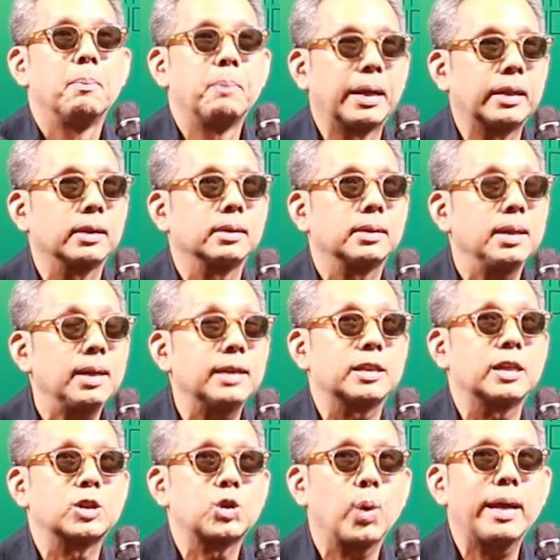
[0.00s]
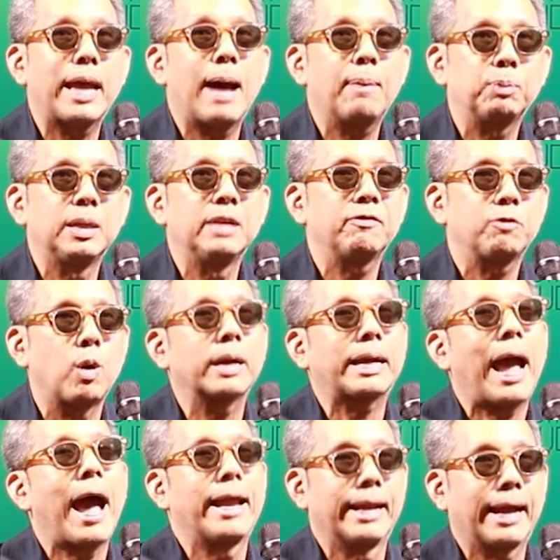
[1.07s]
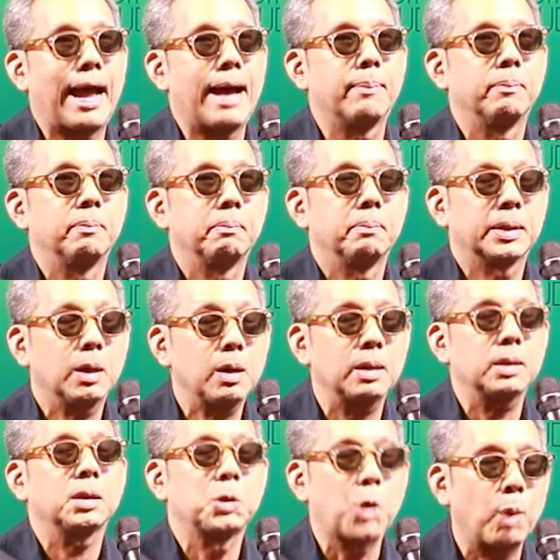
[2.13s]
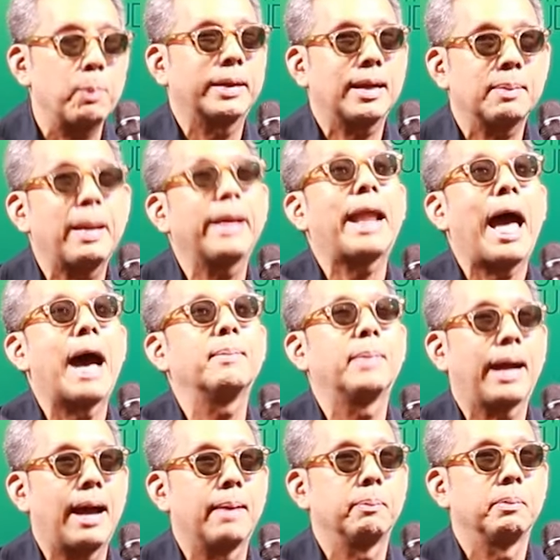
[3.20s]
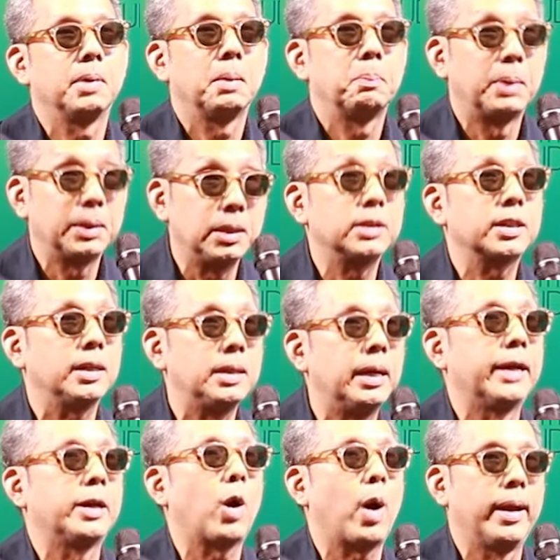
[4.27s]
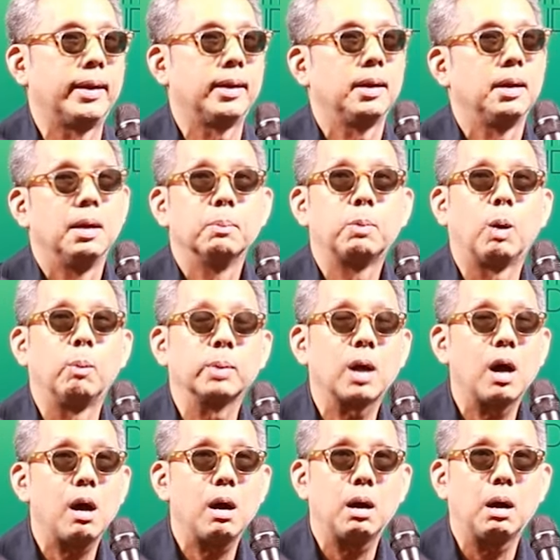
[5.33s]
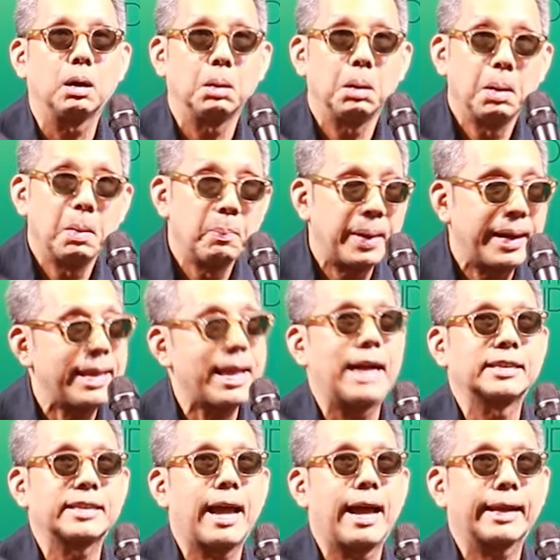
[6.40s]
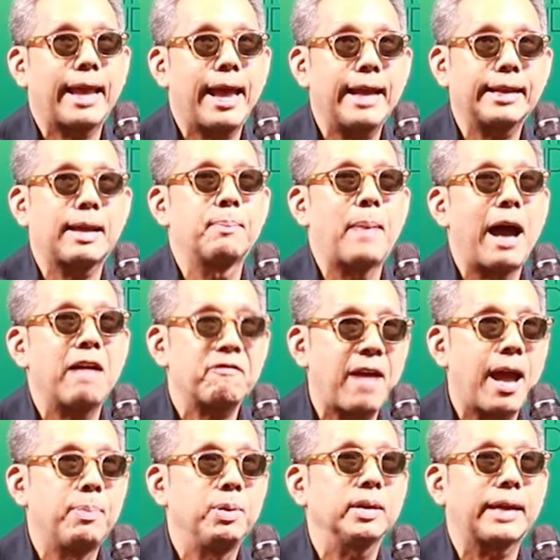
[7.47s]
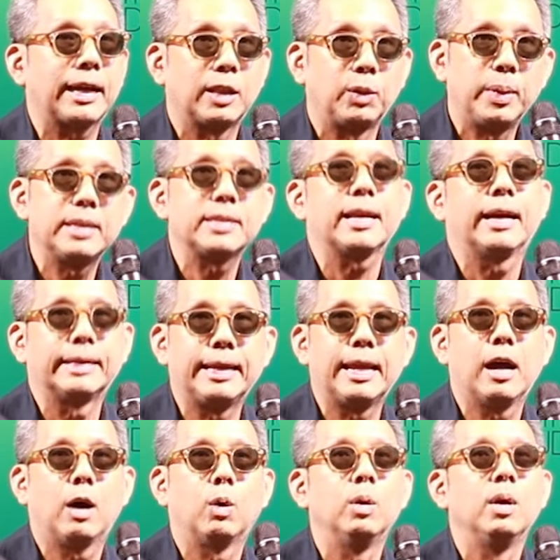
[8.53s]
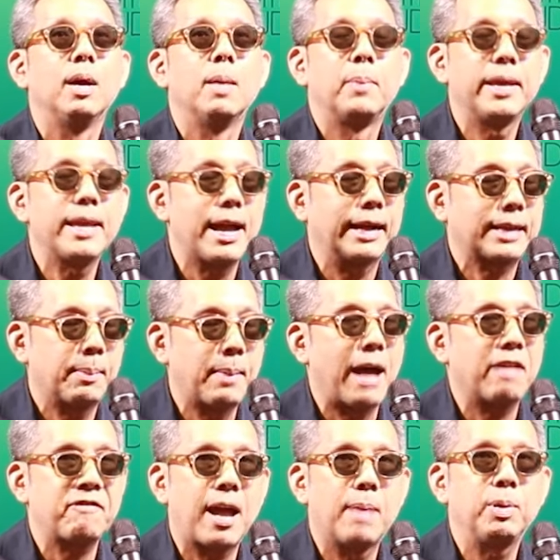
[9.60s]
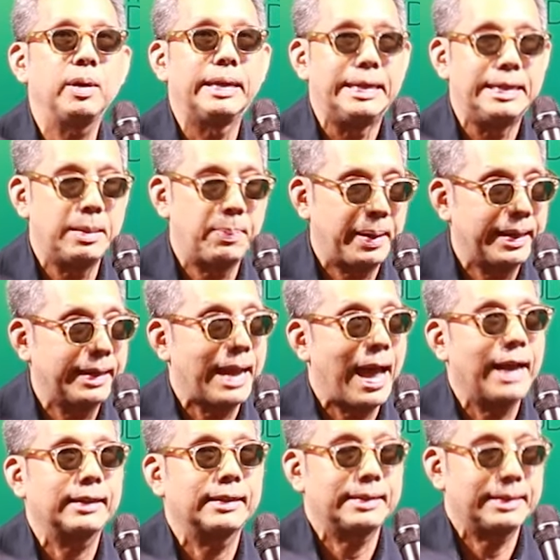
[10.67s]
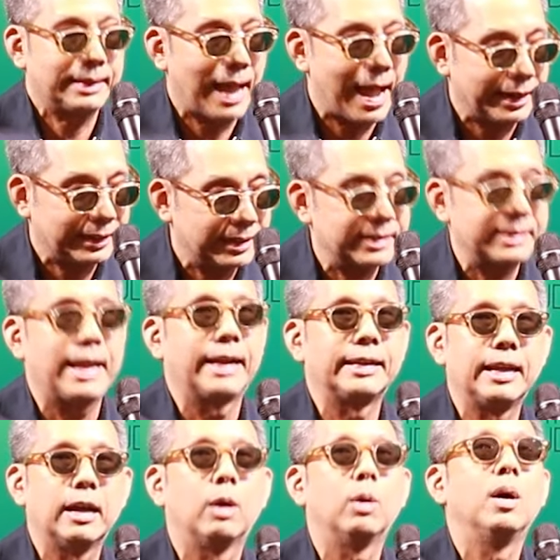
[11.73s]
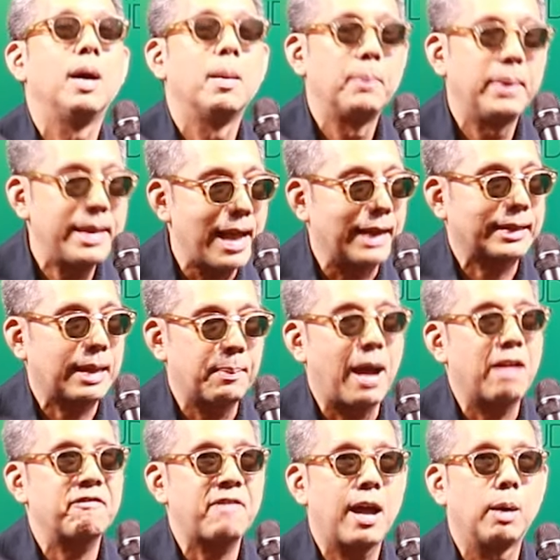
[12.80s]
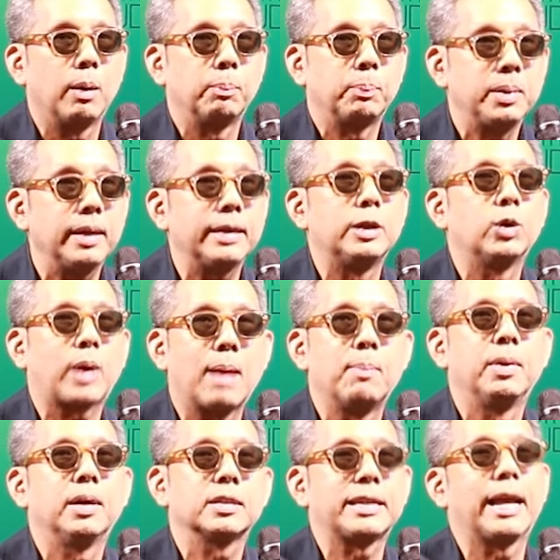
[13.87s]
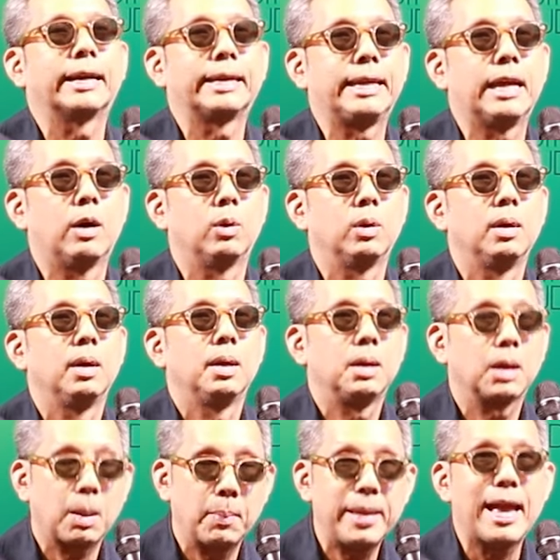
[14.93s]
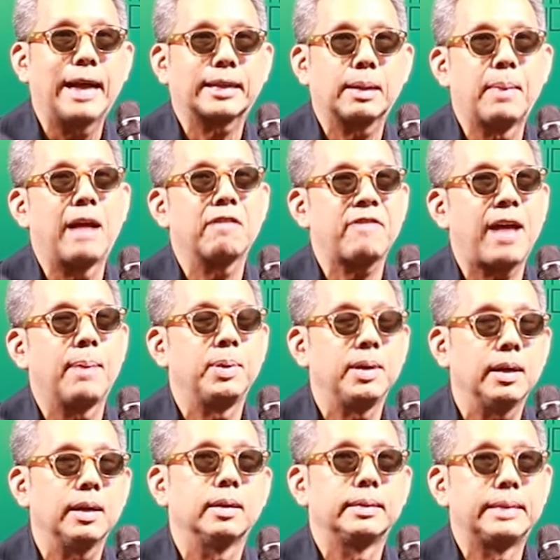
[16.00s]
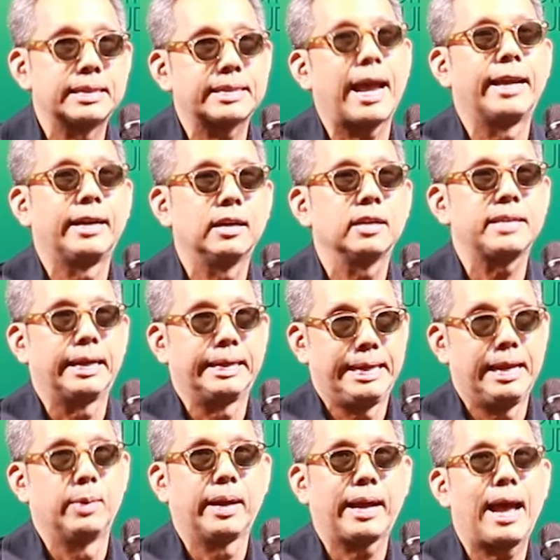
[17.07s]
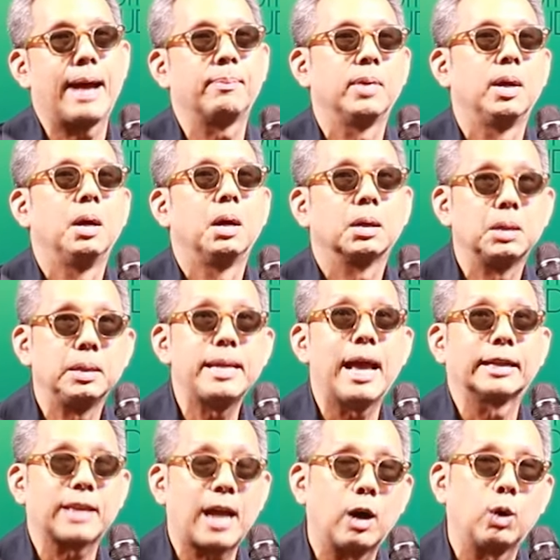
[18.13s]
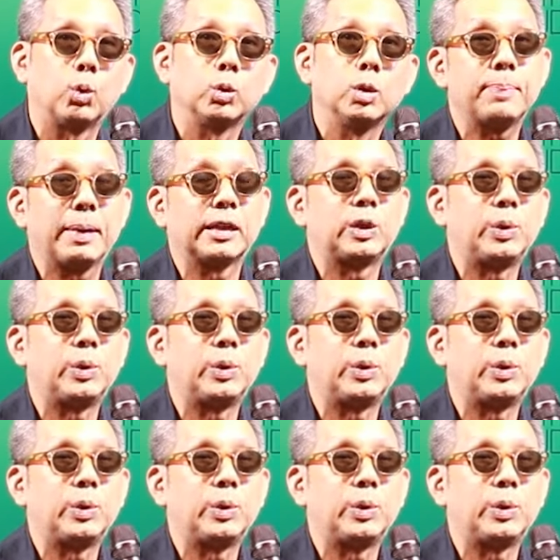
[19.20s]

มันถ้าเกิดจะช่วยอัพลิฟต์วงการนะครับมันต้องยกมาทั้งแม่น้ำนะครับมันถึงจะเหนื่อยหน่อย ผมก็ไม่ได้อยากจะแค่ทำอาร์ตแฟร์เพื่อแกลเลอรี่อย่างเดียวไม่อยากทำอาร์ตแฟร์เพื่ออินดิพเอนเดนต์อาร์ตอาร์ติสอย่างเดียวไม่อยากทำอาร์ตแฟร์เพื่อนิวคัมเมอร์อย่างเดียวแล้วก็ไม่อยากทำอาร์ตแฟร์เพื่อดีไซเนอร์อย่างเดียวนะครับคืออยากจะเอาเป็น